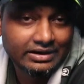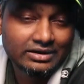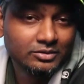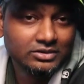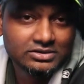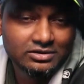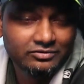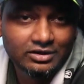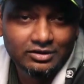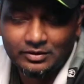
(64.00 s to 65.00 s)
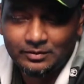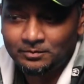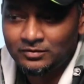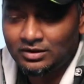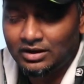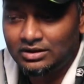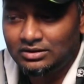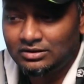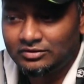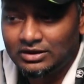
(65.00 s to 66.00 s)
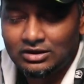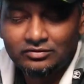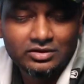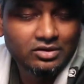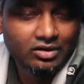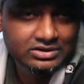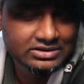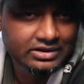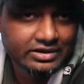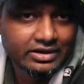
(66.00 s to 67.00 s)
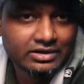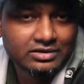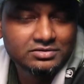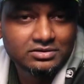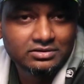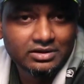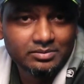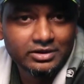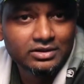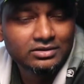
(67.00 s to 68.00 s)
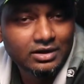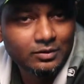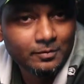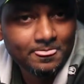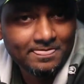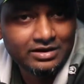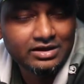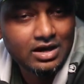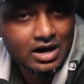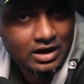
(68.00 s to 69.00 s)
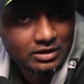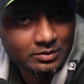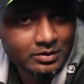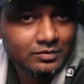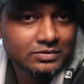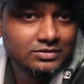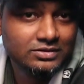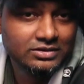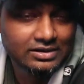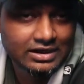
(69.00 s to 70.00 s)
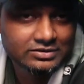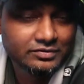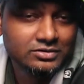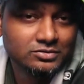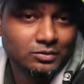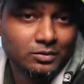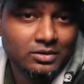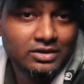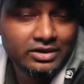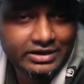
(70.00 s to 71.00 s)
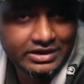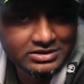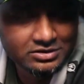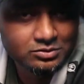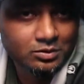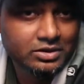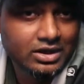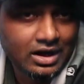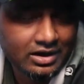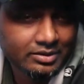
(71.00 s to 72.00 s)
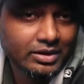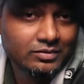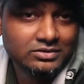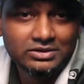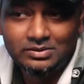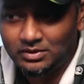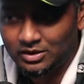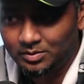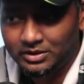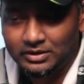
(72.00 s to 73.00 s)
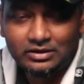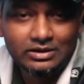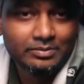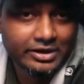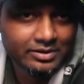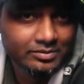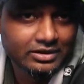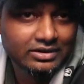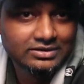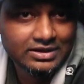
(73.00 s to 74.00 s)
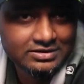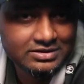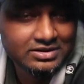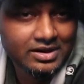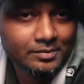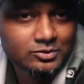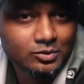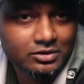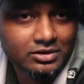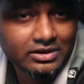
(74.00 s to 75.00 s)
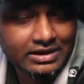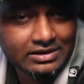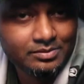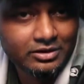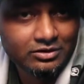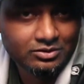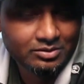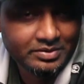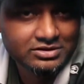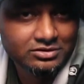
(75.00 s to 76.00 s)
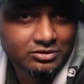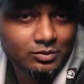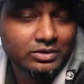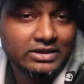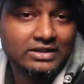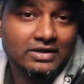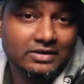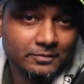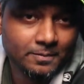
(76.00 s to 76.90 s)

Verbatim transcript: டைம் வந்து ஆக்சுவலி ஃபெயில் ஆவேன் அண்டு ஃபெயில் ஆவேன் காலேஜில் நிறைய அறிய வச்சுருந்தேன் பட் இருந்தாலும் என்னை யாருமே வந்து என் கிளாஸ் ஃப்ரெண்ட்ஸோ டீச்சர்ஸோ யாருமே வந்து நீ மக்க பையன் நீ படிக்க மாட்டே தத்தி அப்படின்னு சொல்லிட்டு கிண்டில் பண்ணுறதோ பேசுகிறதோ விட்டதே கிடையாது